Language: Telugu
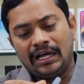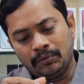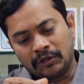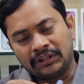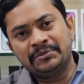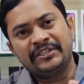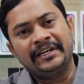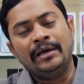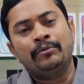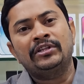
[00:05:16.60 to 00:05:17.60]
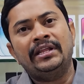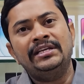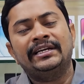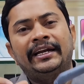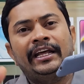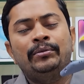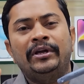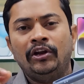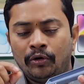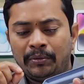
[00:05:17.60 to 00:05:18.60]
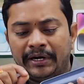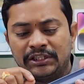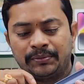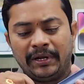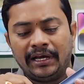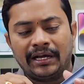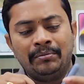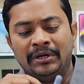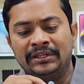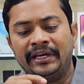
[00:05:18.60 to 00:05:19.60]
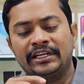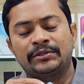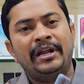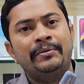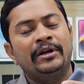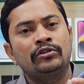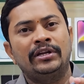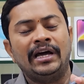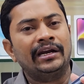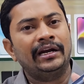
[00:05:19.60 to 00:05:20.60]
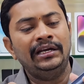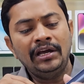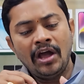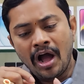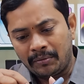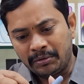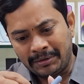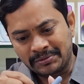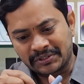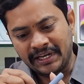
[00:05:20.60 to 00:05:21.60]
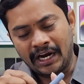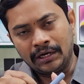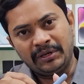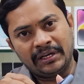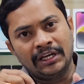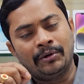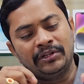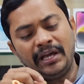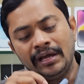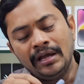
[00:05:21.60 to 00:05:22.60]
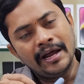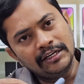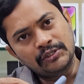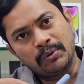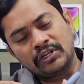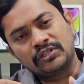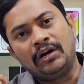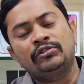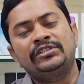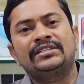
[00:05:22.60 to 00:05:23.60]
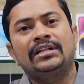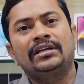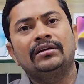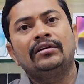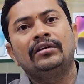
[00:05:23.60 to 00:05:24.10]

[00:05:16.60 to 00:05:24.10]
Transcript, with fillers: అది మొత్తం సెట్ అయిపోతుంది సెట్ అయిపోయి లోపల డిస్ప్లే గమ్మంతా ఎక్స్పైర్ ఉంటుంది ఆల్రెడీ అప్పుడు మనం స్క్రీన్ గార్డ్ బీగ్నికి పోతే డిస్ప్లేతో సహా వచ్చేస్తుంది